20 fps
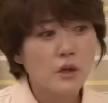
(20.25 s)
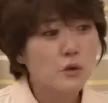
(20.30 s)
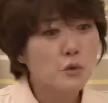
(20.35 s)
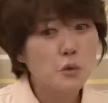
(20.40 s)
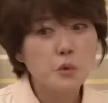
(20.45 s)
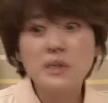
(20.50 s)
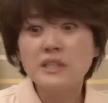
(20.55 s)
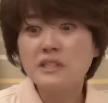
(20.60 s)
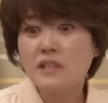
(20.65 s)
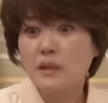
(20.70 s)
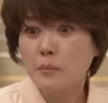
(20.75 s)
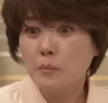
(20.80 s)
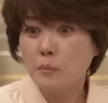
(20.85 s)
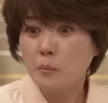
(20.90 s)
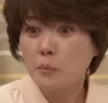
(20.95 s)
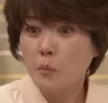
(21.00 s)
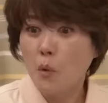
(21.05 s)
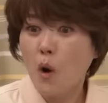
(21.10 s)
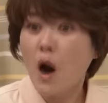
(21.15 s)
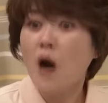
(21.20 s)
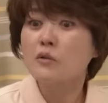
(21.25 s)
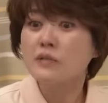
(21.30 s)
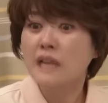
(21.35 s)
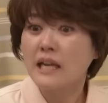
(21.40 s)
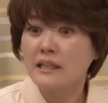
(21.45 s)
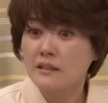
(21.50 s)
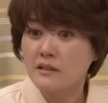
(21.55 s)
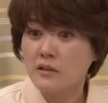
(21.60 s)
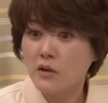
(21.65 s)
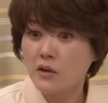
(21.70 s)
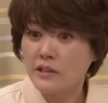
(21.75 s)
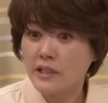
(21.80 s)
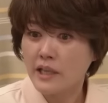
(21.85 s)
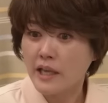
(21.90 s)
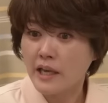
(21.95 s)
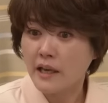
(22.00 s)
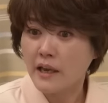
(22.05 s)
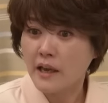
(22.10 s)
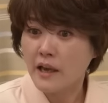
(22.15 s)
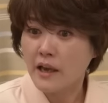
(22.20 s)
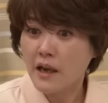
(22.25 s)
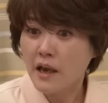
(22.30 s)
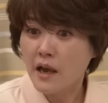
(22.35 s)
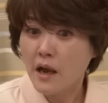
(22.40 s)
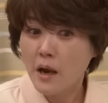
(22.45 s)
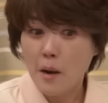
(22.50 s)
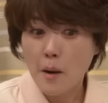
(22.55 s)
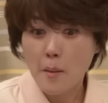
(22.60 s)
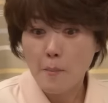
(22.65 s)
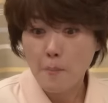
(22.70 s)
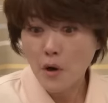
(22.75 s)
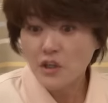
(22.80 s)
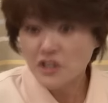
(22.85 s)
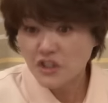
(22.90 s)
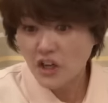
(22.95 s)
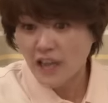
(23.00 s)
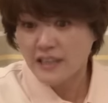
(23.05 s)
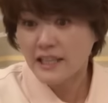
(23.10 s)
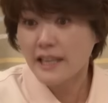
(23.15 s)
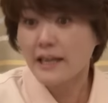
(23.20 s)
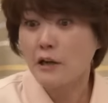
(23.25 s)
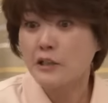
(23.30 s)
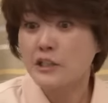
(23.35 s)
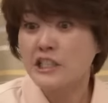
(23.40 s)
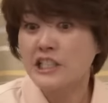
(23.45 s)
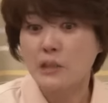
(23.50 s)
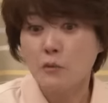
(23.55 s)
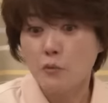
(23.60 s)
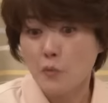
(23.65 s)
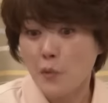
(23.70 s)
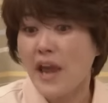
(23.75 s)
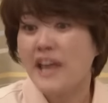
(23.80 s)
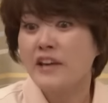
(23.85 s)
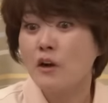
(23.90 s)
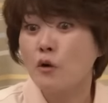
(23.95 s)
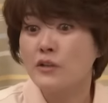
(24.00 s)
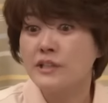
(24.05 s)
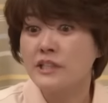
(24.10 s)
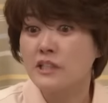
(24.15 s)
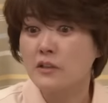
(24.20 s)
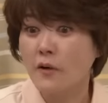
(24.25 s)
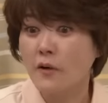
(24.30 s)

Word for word: 너 도대체 뭐 하고 다니는 거니? 멀쩡한 애가 지금 왜 이러고 있는